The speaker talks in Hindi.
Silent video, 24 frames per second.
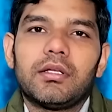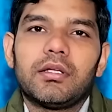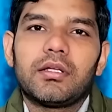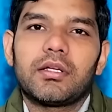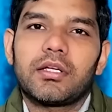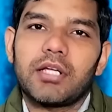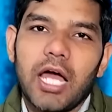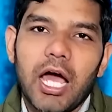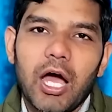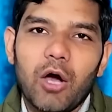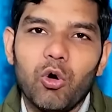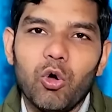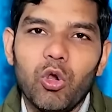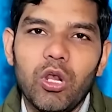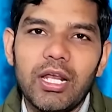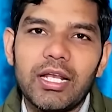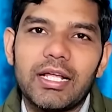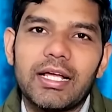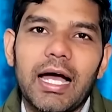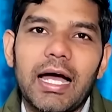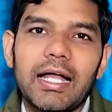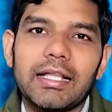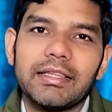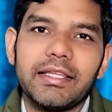राहुल
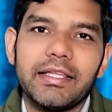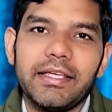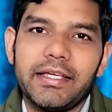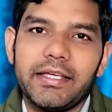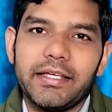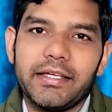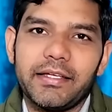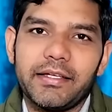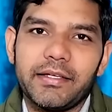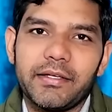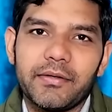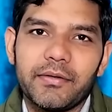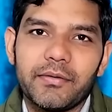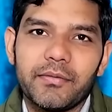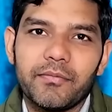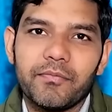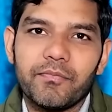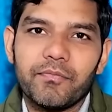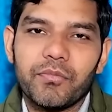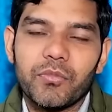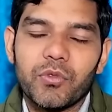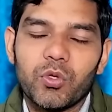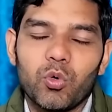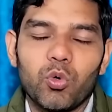गांधी
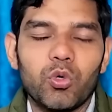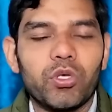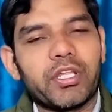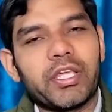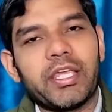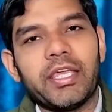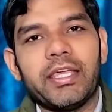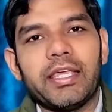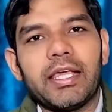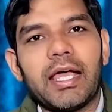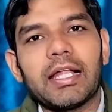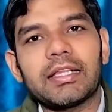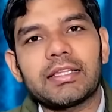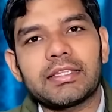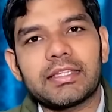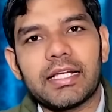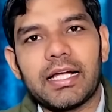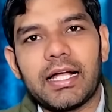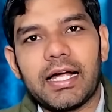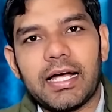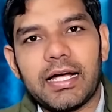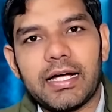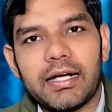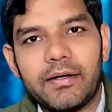उनकी
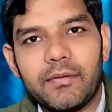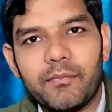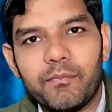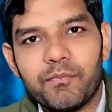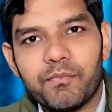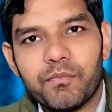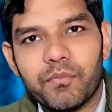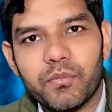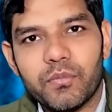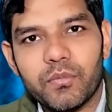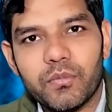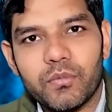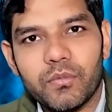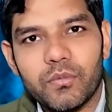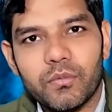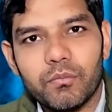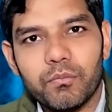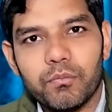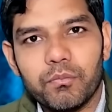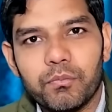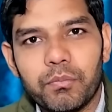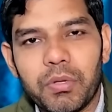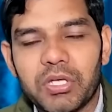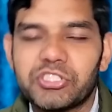यात्रा
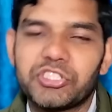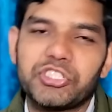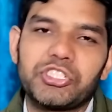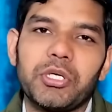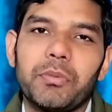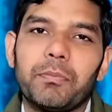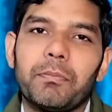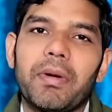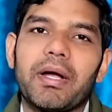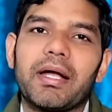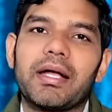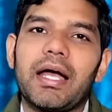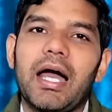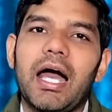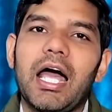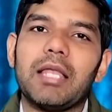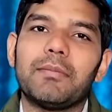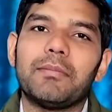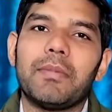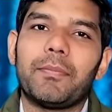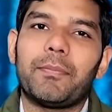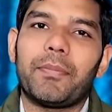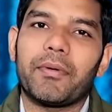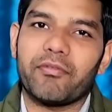पश्चिम बंगाल
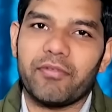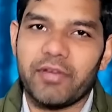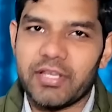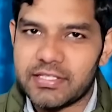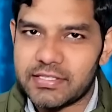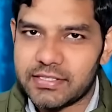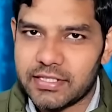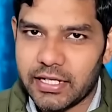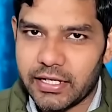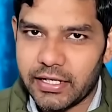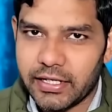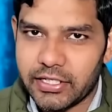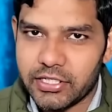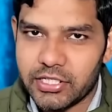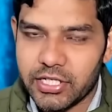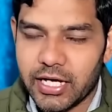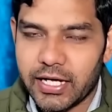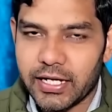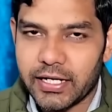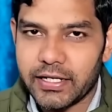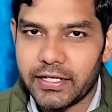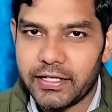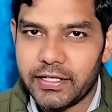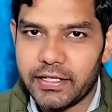में प्रवेश करने जा
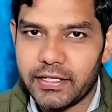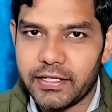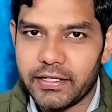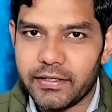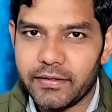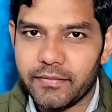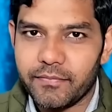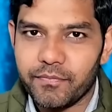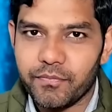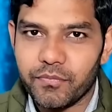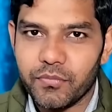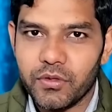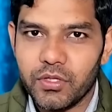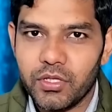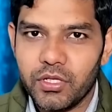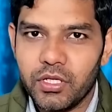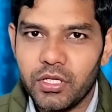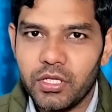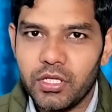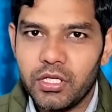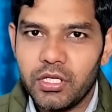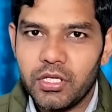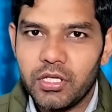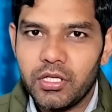रही
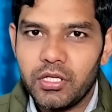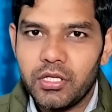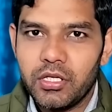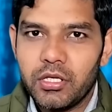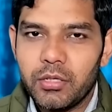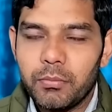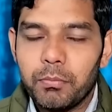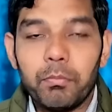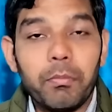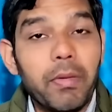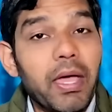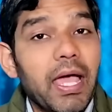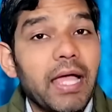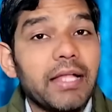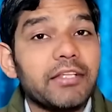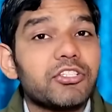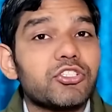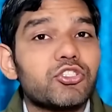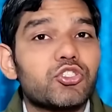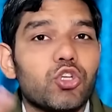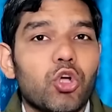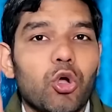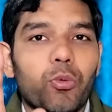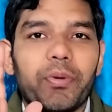है महज
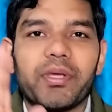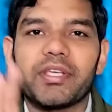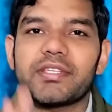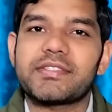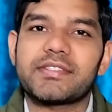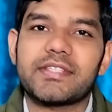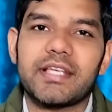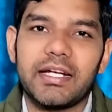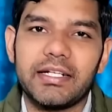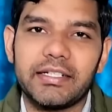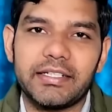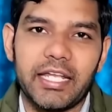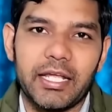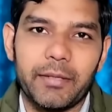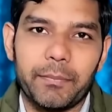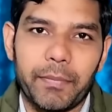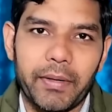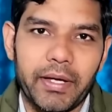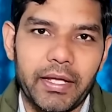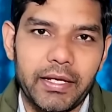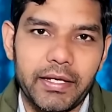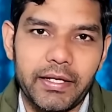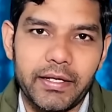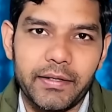24 घंटे
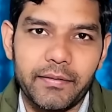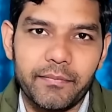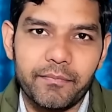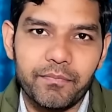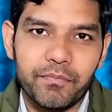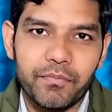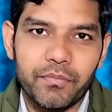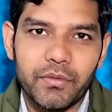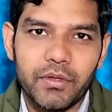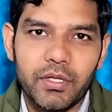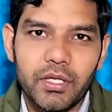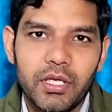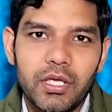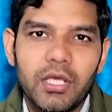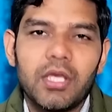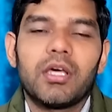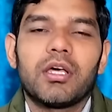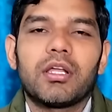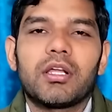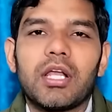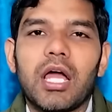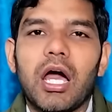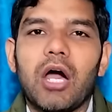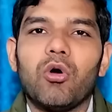
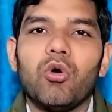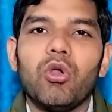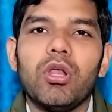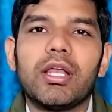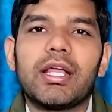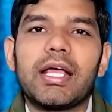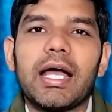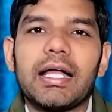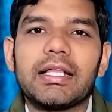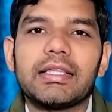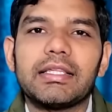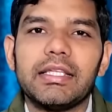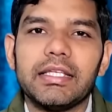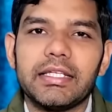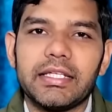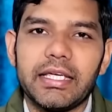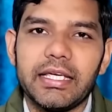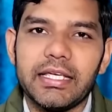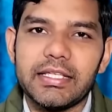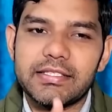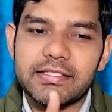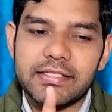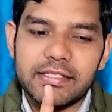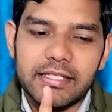पहले राहुल गांधी
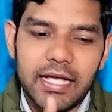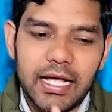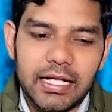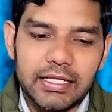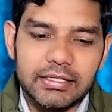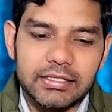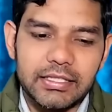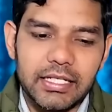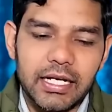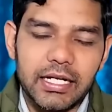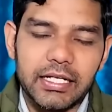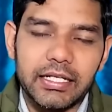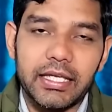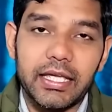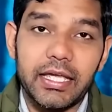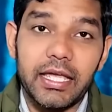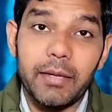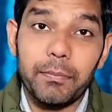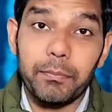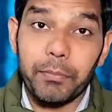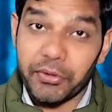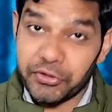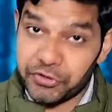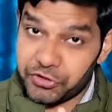की इस यात्रा के
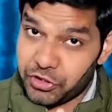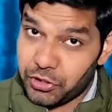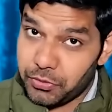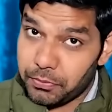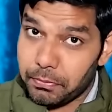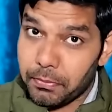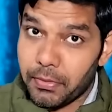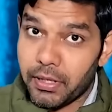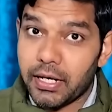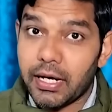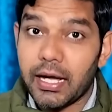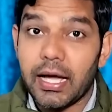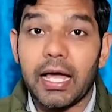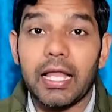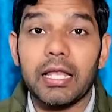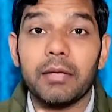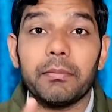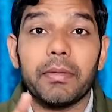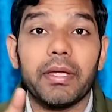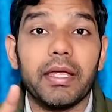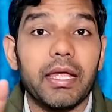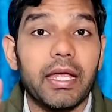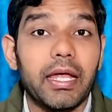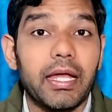पश्चिम बंगाल
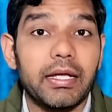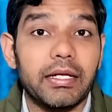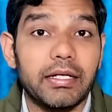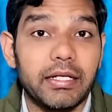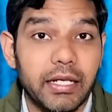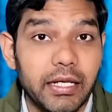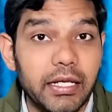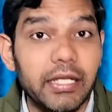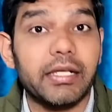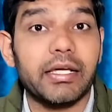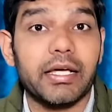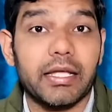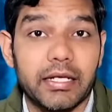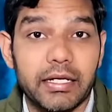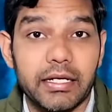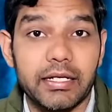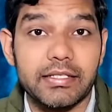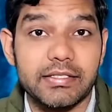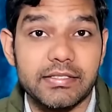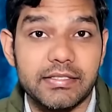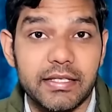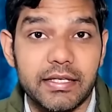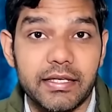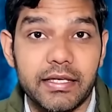में एंट्री करने
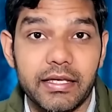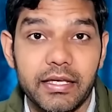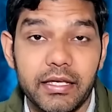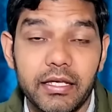से